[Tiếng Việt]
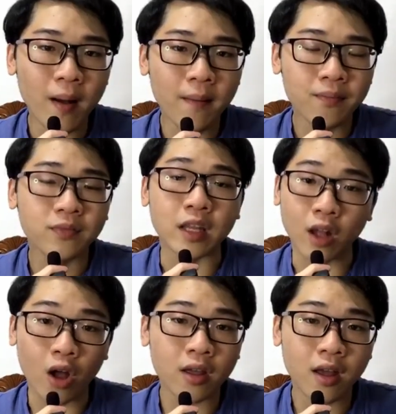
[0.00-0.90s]
á thì
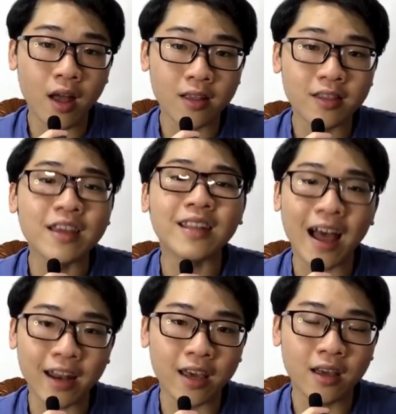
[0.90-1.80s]
thôi chia
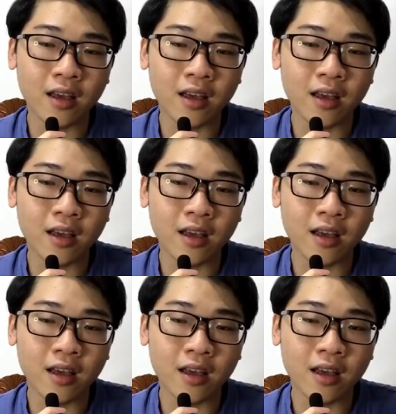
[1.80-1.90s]
tay đi